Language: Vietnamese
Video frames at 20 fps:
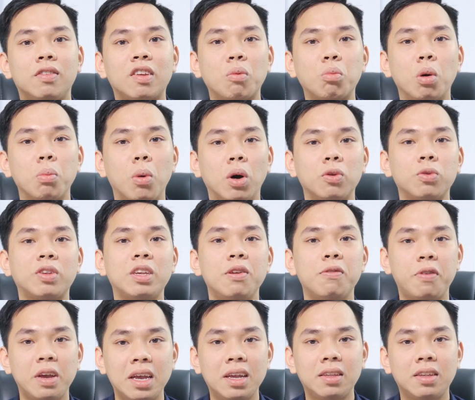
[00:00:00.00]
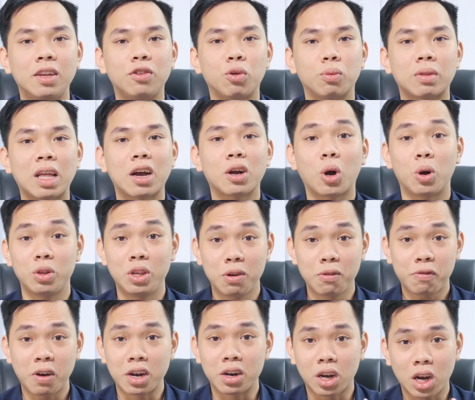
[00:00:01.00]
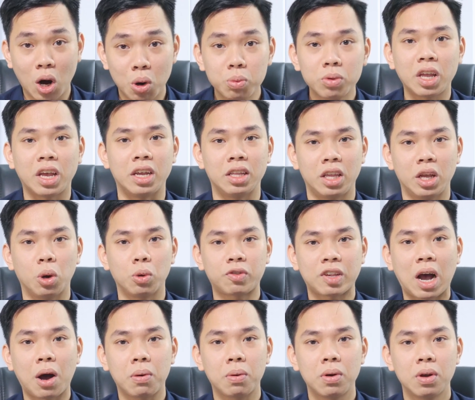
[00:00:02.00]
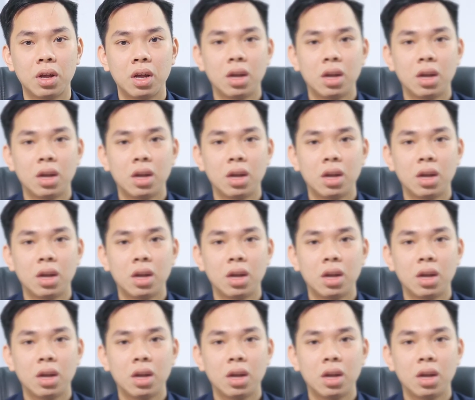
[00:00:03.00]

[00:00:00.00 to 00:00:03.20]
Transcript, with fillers: trong một mẫu CV thì chúng ta có những phần không thể thiếu sau